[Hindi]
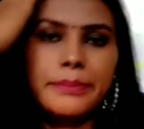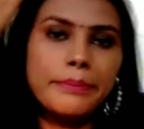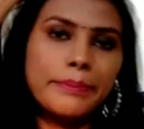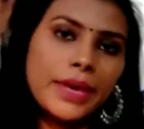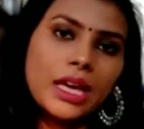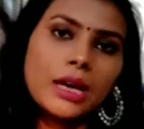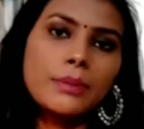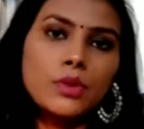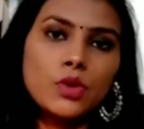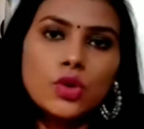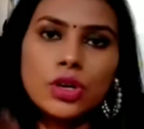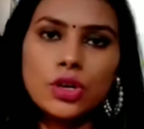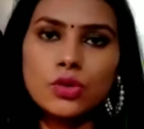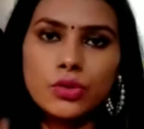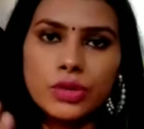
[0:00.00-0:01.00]
मेकअप लुक
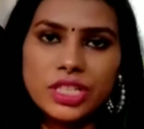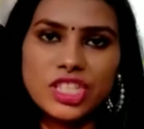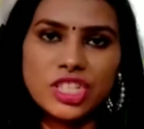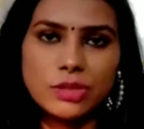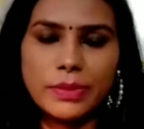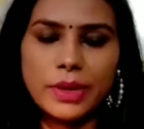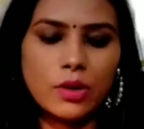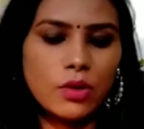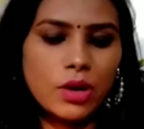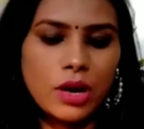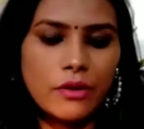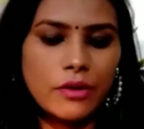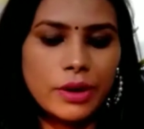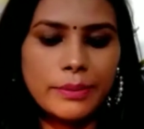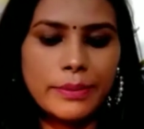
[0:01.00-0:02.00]
करूंगी जिसमें होगा
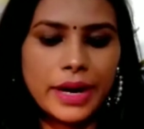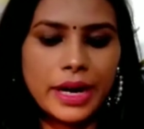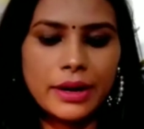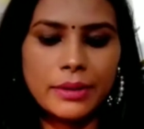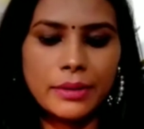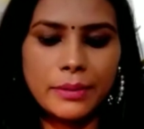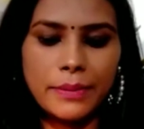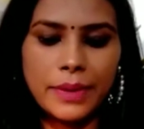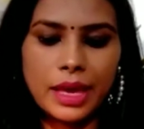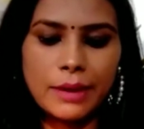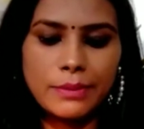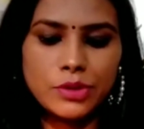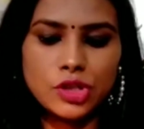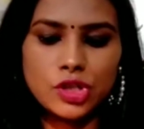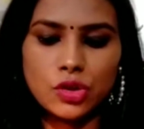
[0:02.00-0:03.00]
वन ब्रांड
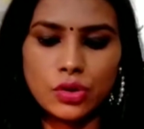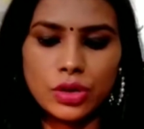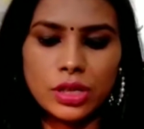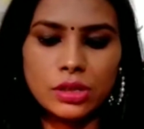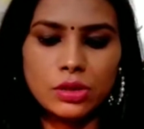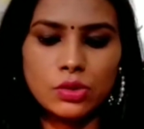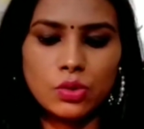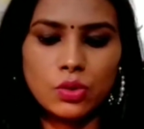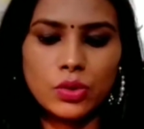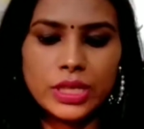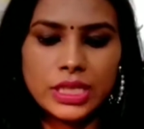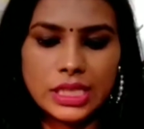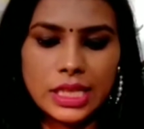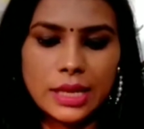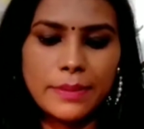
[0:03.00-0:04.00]
मेकअप ट्यूटोरियल तो
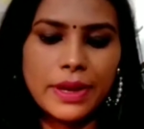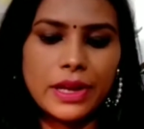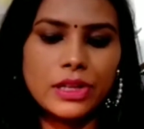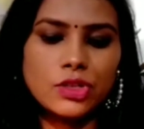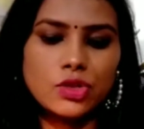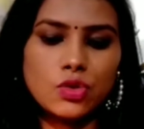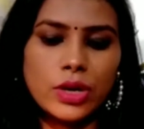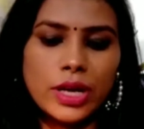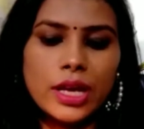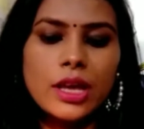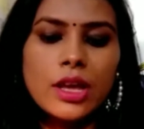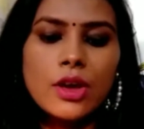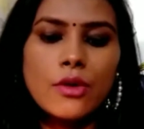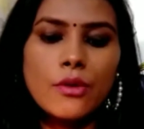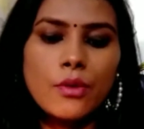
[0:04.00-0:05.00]
इसलिए मैंने जो है
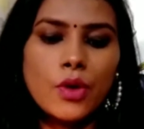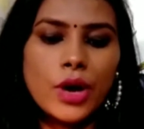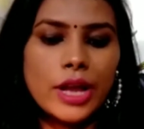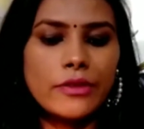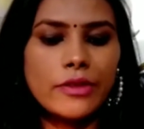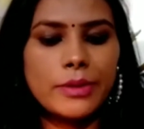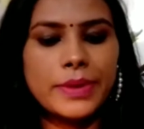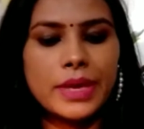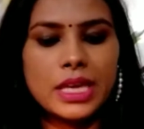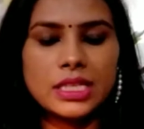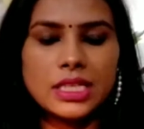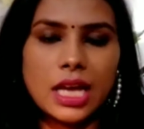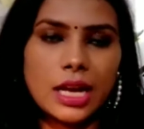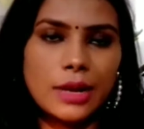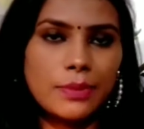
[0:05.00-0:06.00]
वो एनवाईबी के
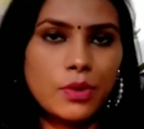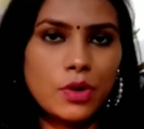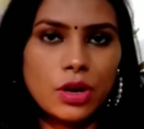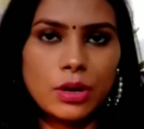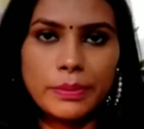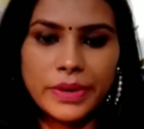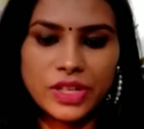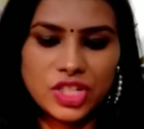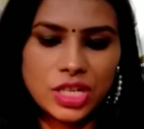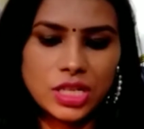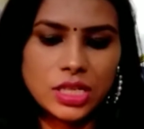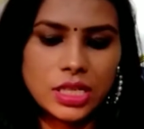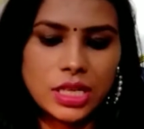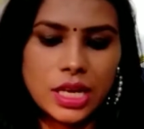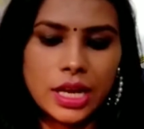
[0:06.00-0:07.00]
सारे प्रोडक्ट परचेज
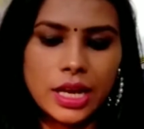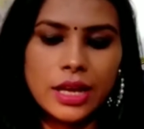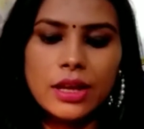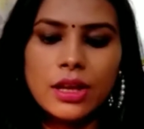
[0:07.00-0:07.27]
किए हैं